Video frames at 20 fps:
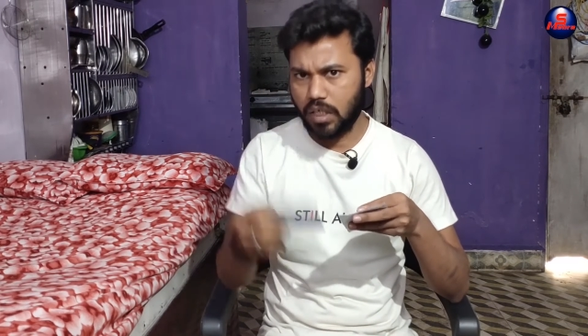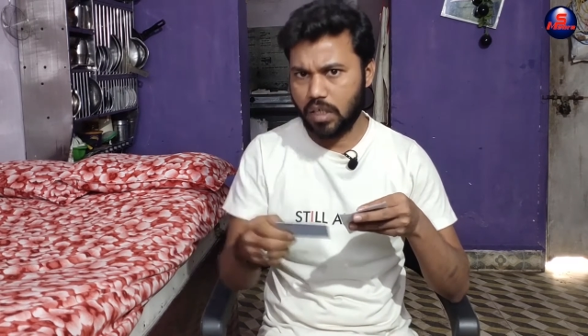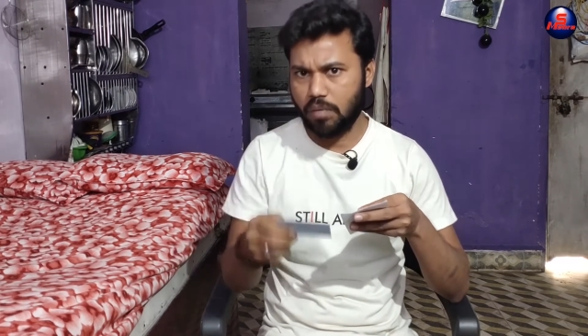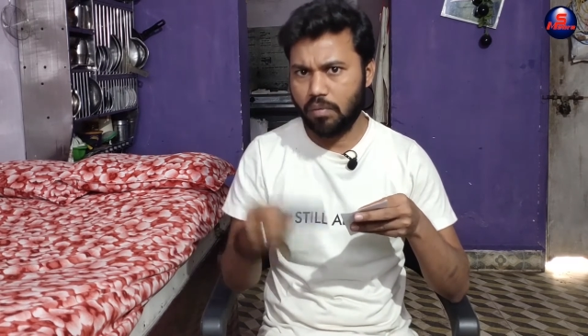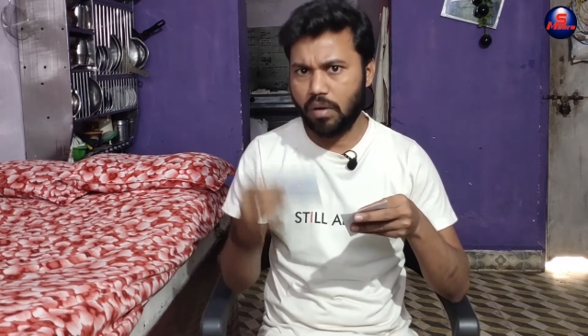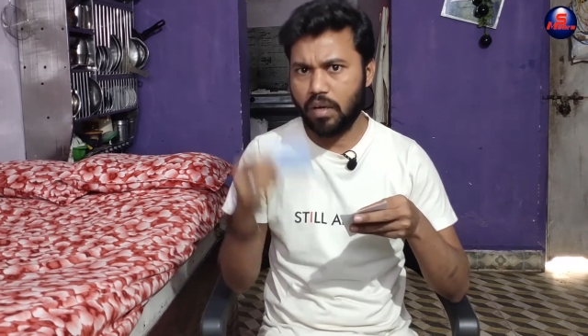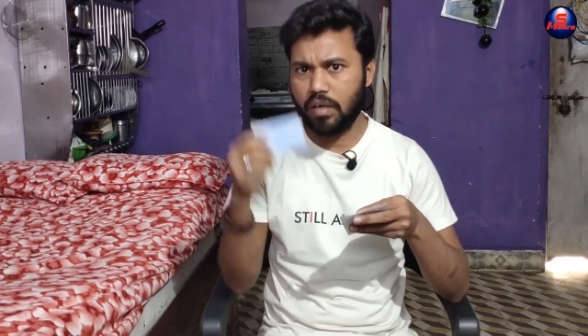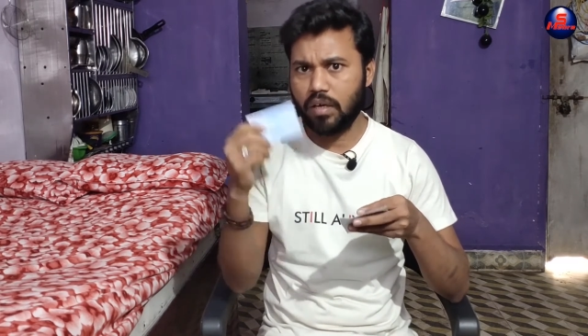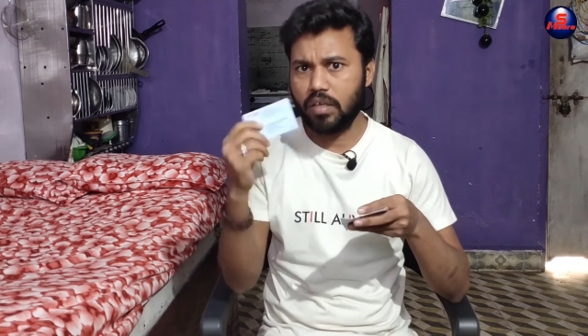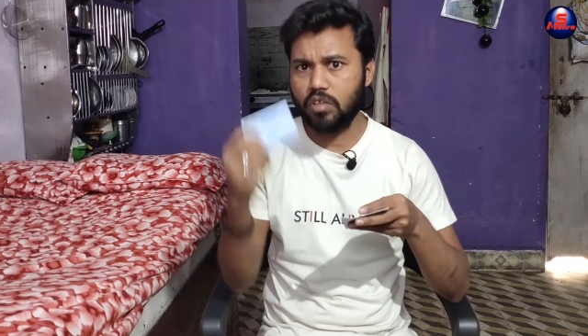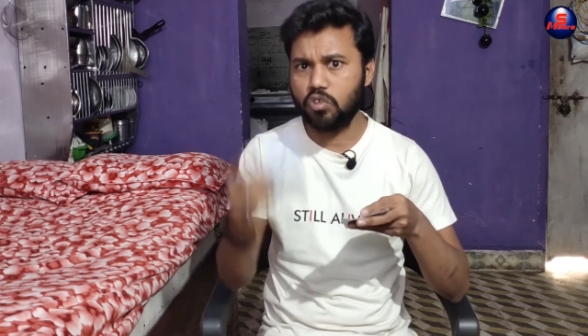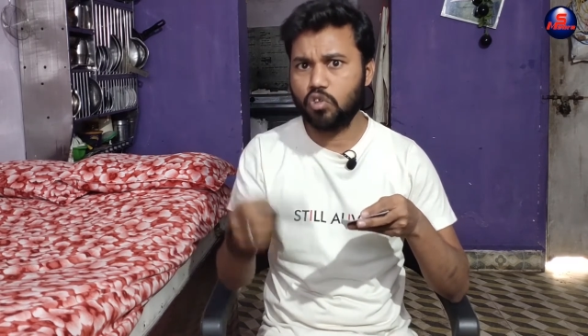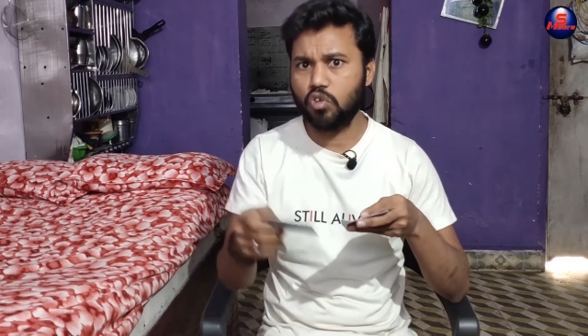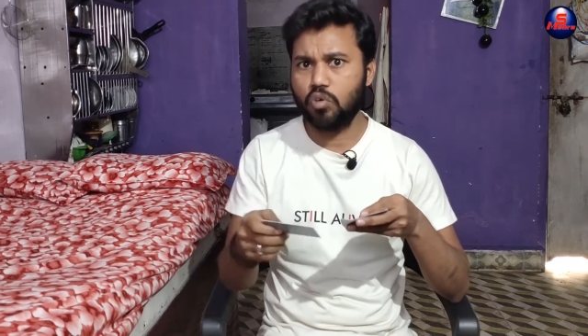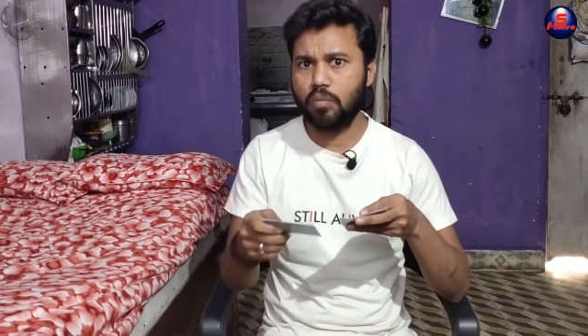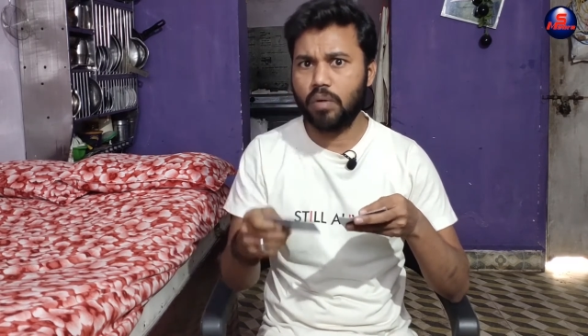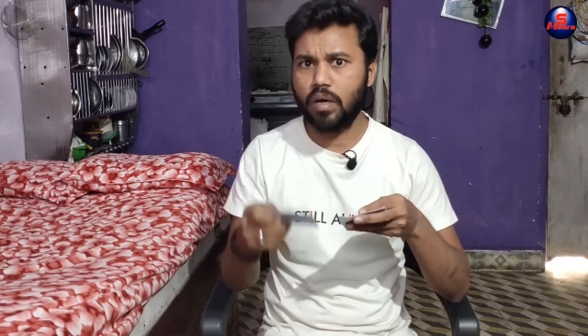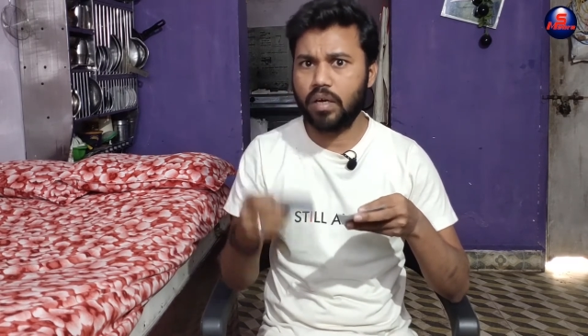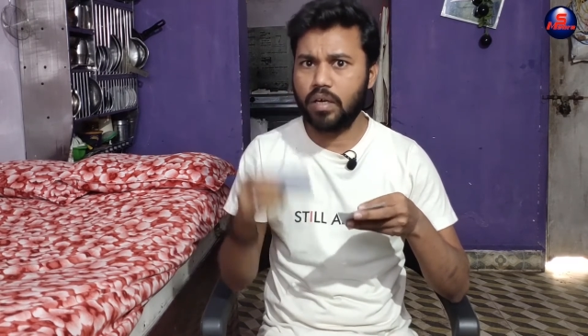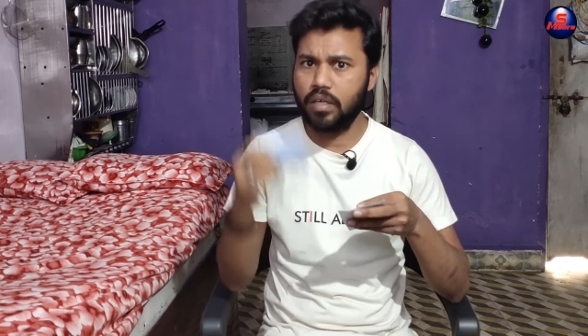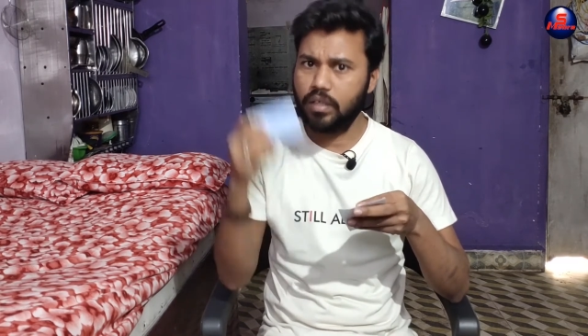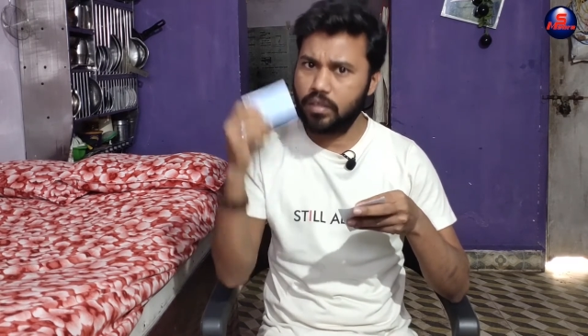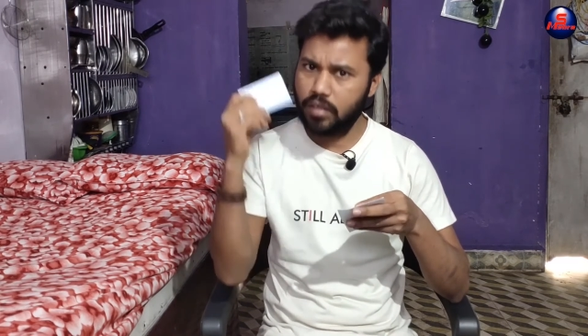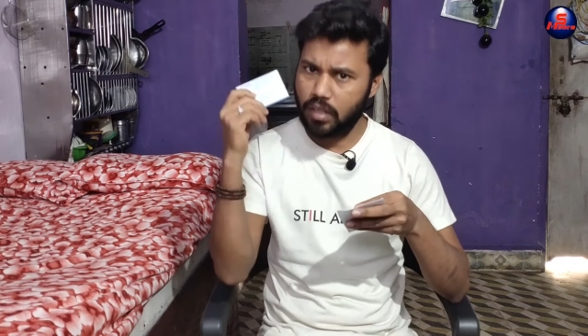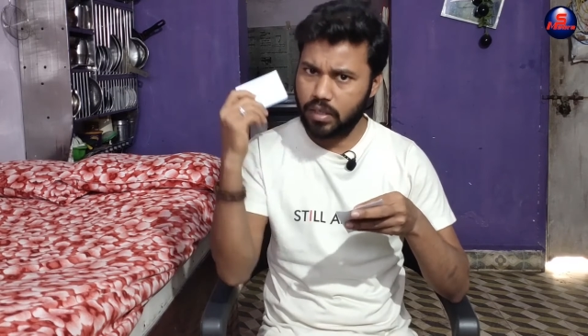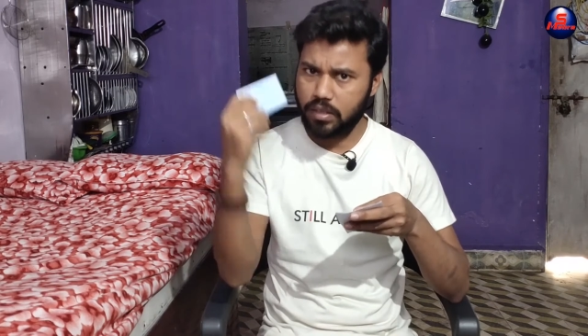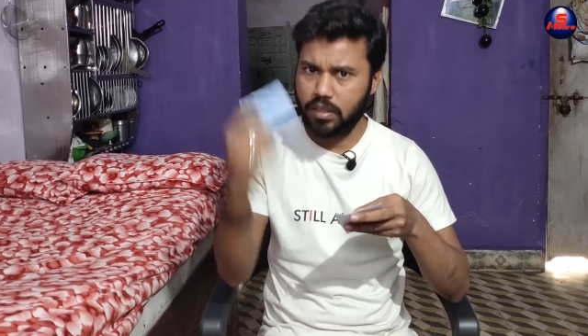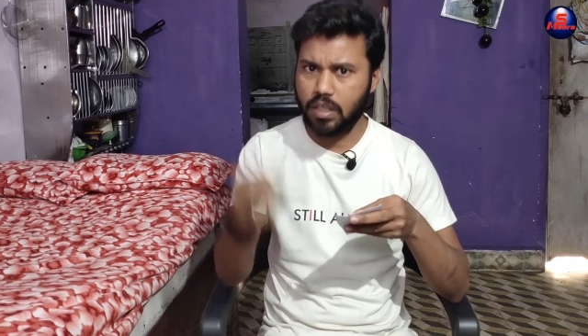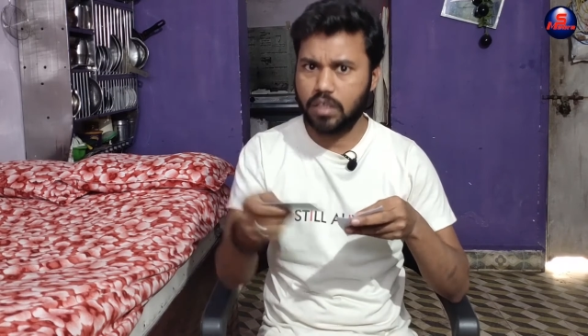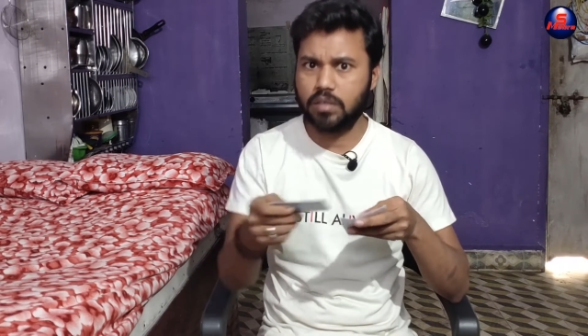एक बार नहीं दो बार नहीं
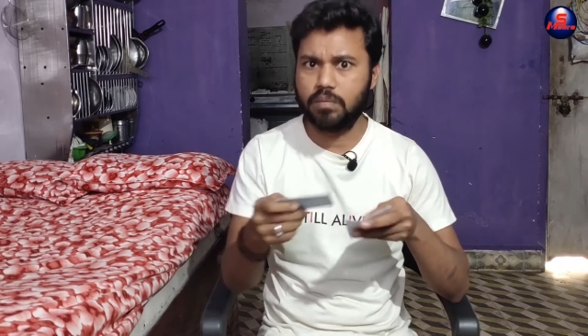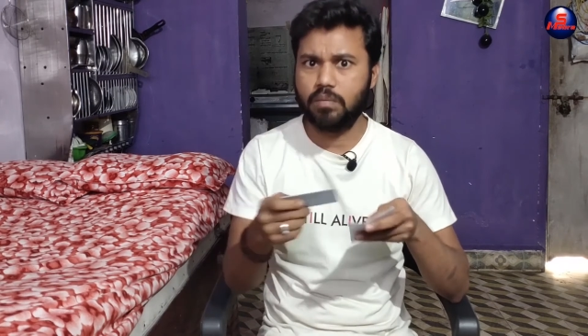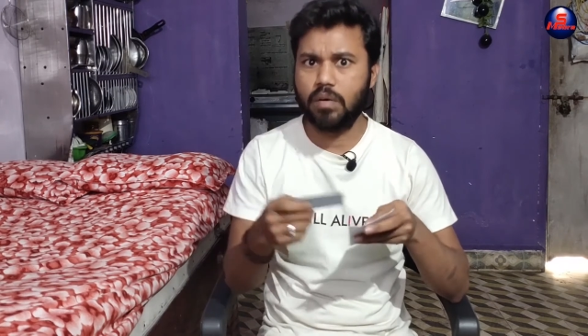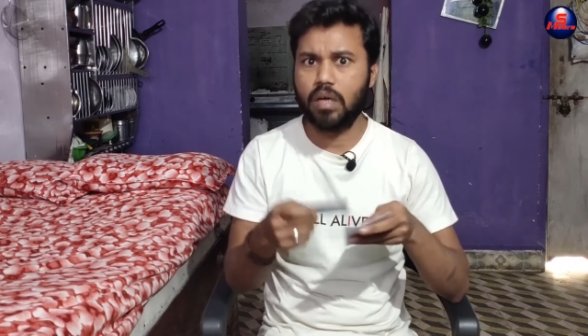दस दस